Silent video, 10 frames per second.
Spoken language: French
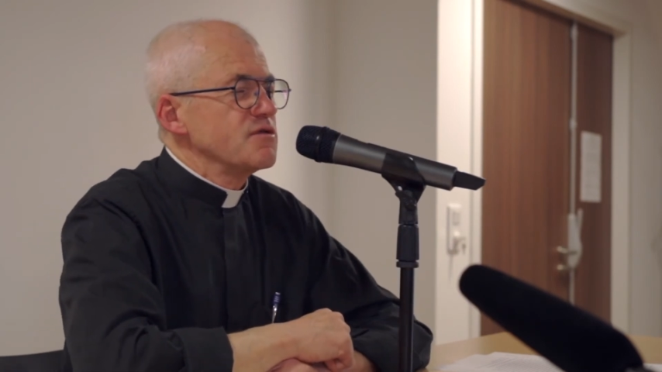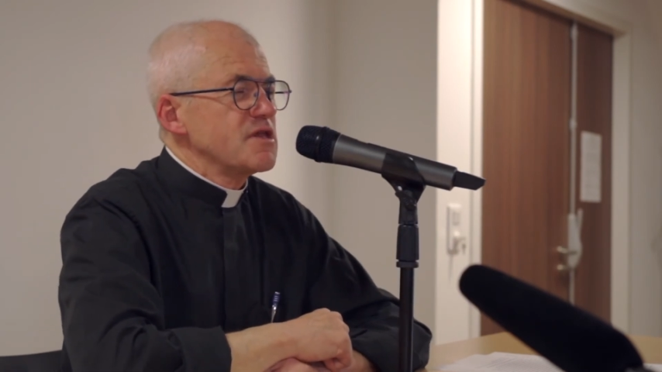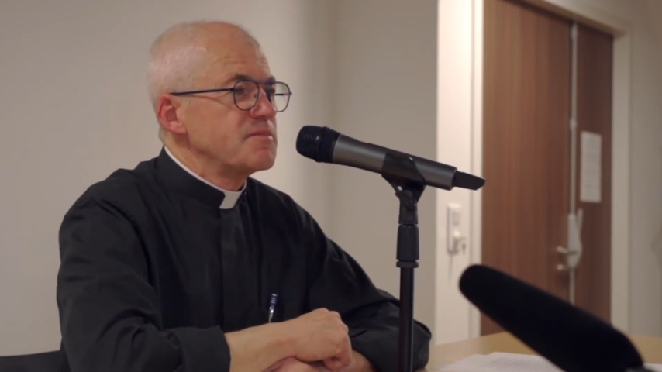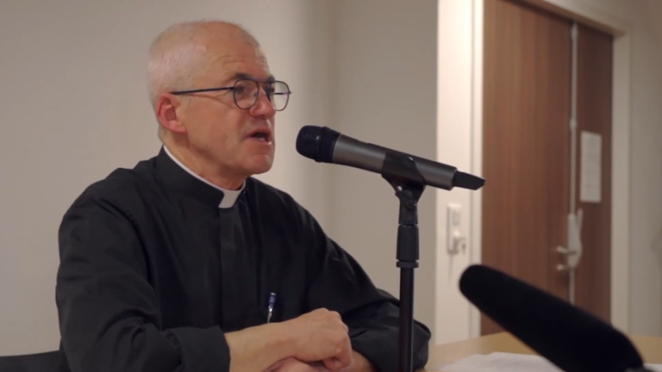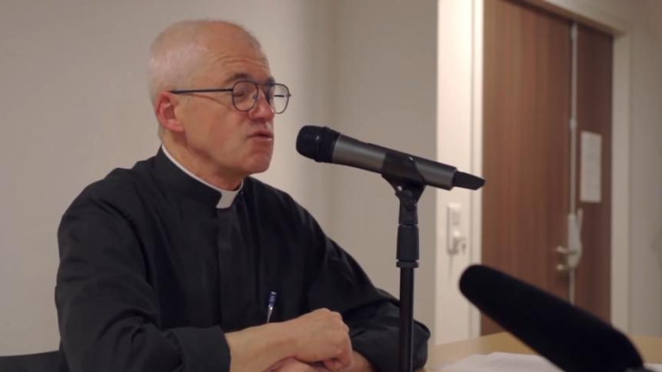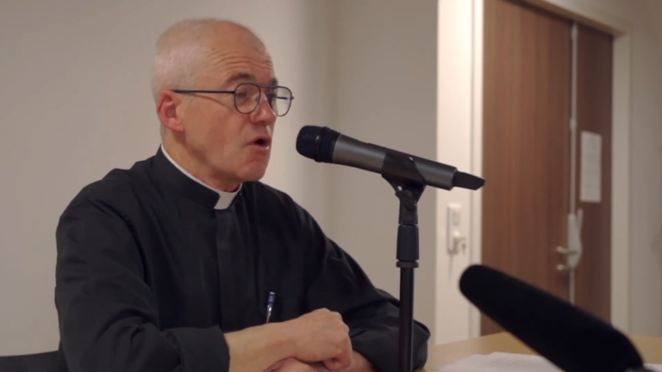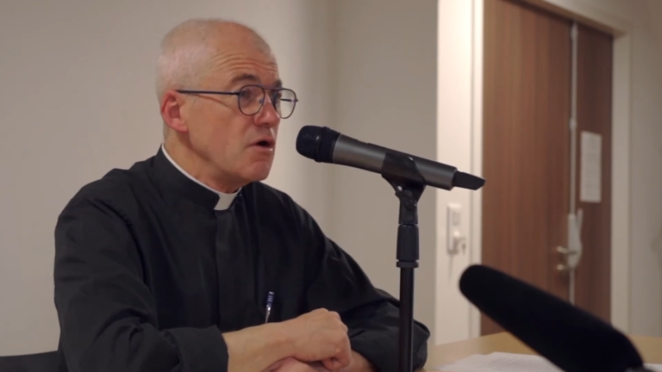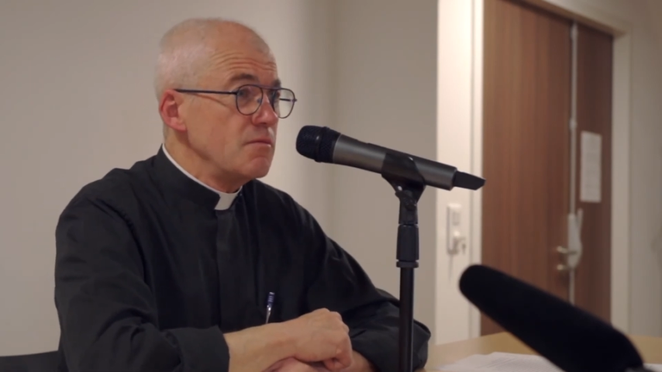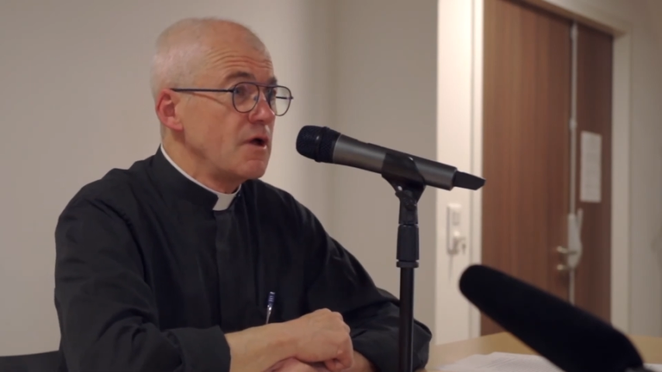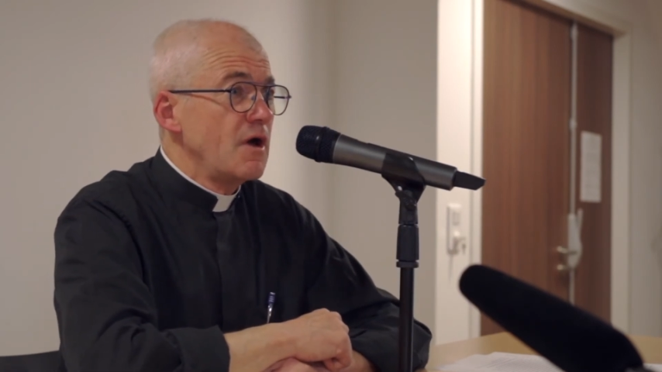Saint-Pierre de
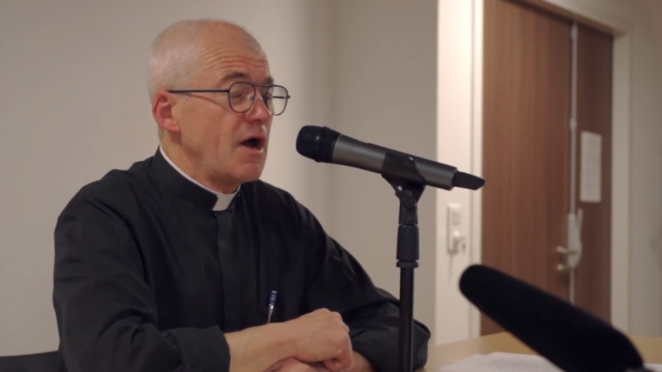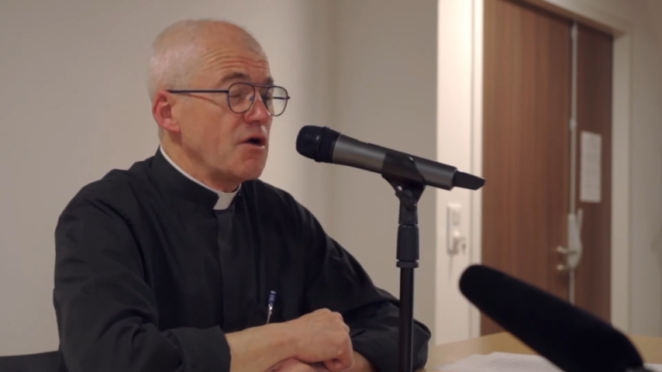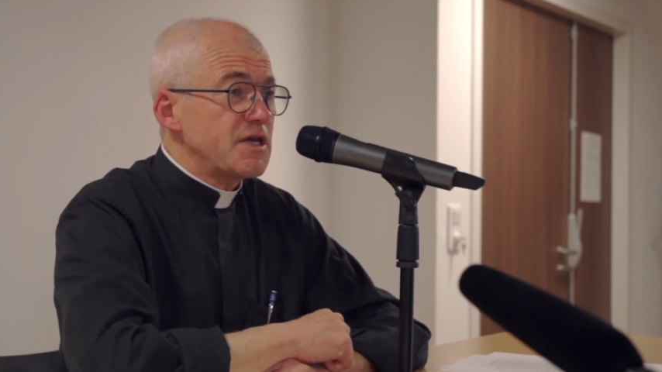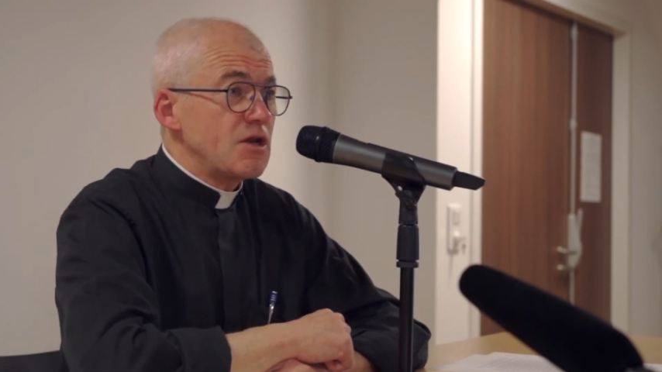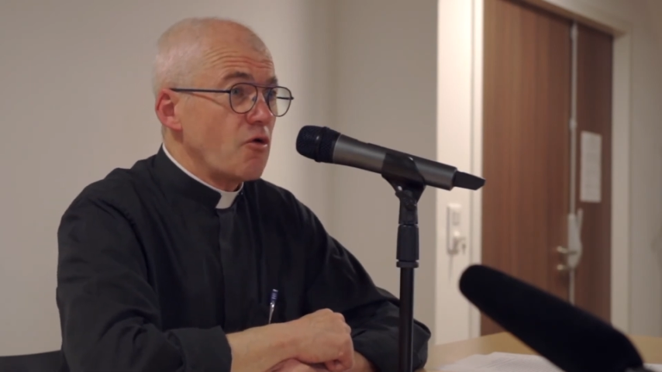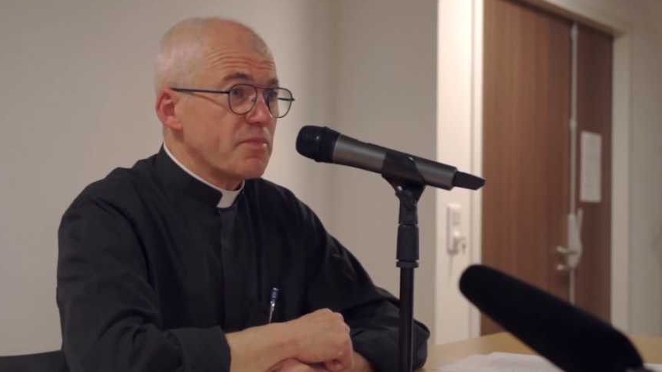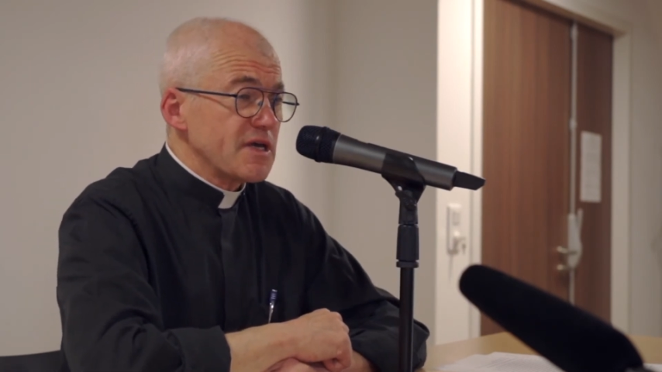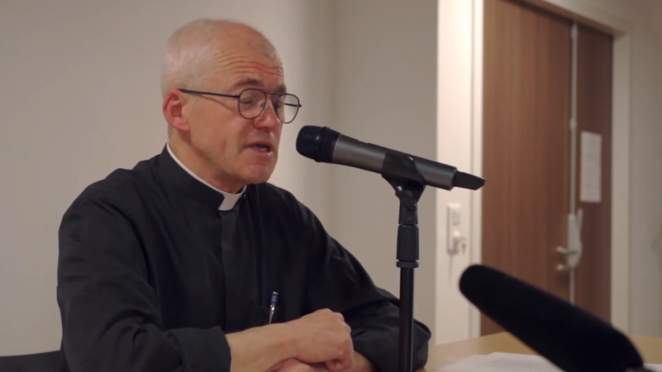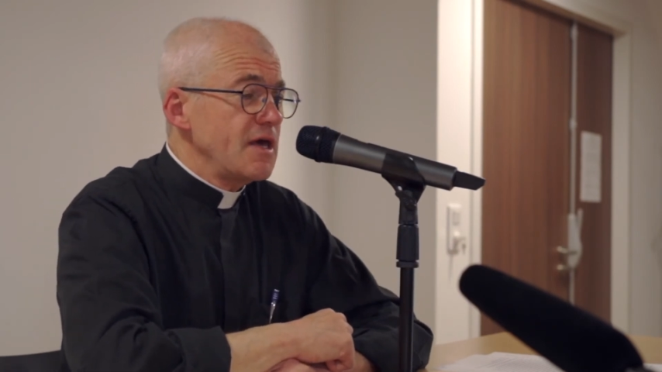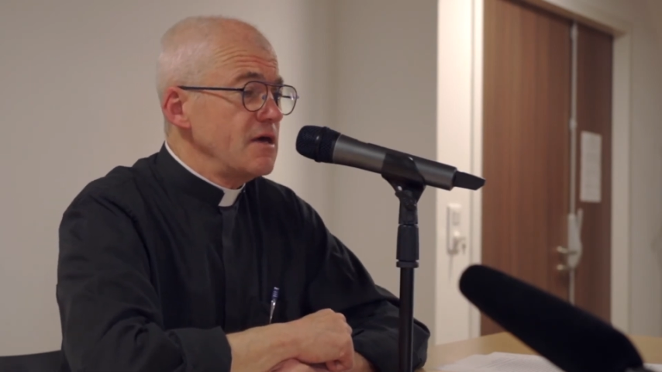Rome, alors qu'il est en
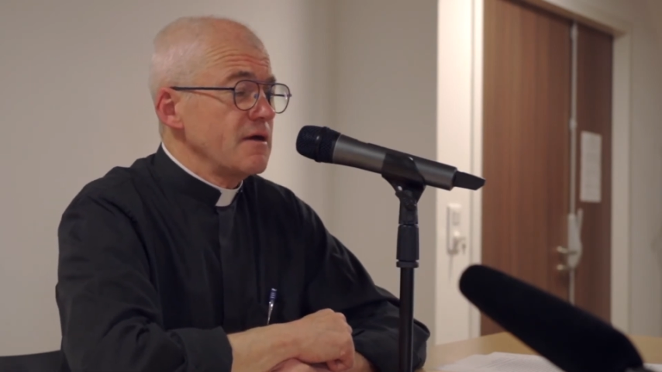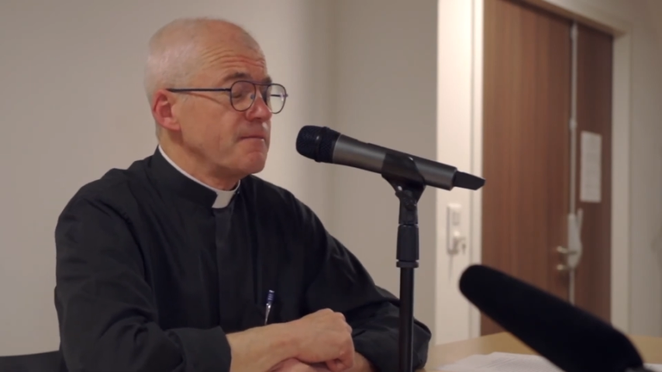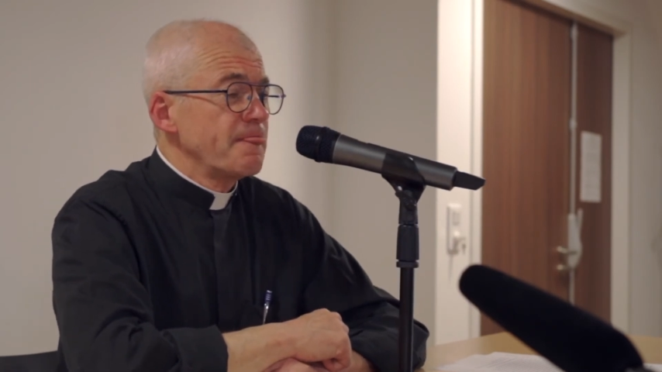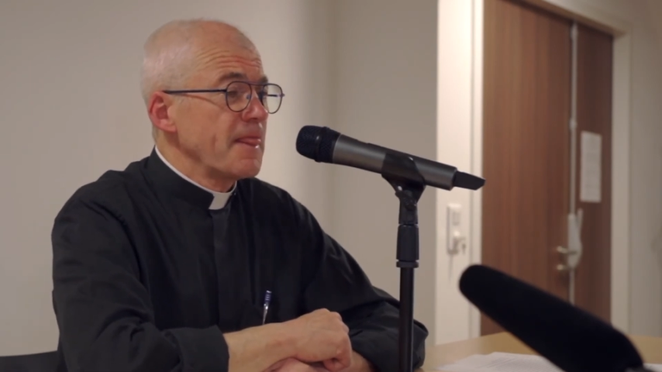prière. Donc